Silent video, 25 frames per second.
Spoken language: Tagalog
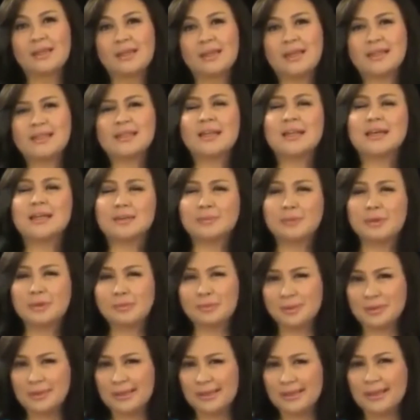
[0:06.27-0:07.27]
isa lang naman
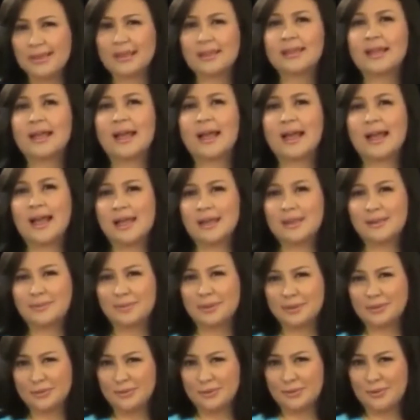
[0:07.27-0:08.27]
po talaga ang nakakaalam
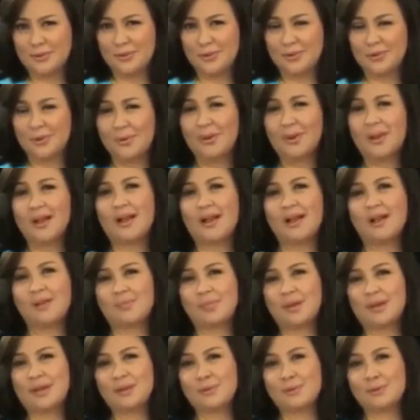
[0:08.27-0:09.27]
ng totoo, ang
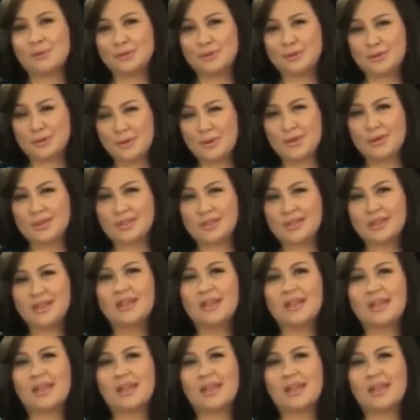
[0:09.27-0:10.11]
Panginoong Diyos.